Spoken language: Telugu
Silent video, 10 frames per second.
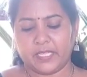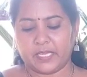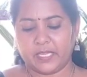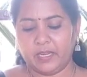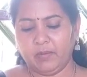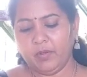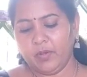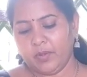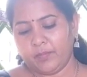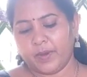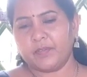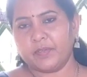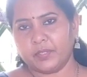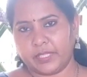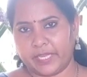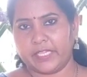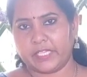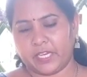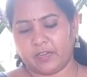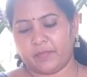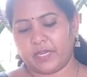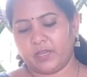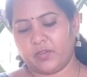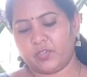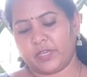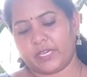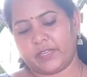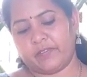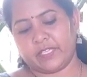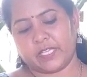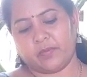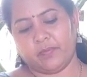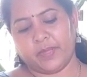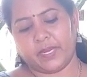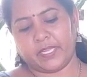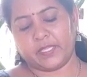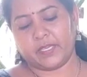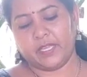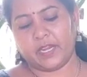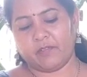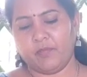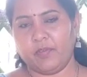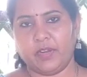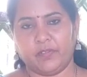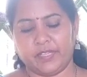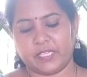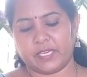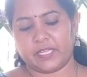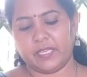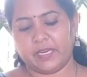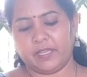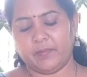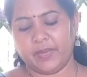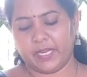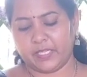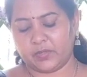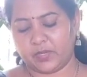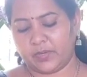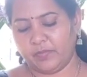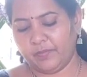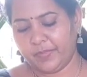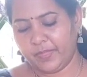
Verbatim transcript: అందుకని పావంతు తగ్గించాను అనమాట కొంచెం ఇక్కడికి వేసాను పెరుగైతేని రవ్వ ఫుల్గా వేసాను కదా ఇక్కడికి పెరిగేస్తున్నాను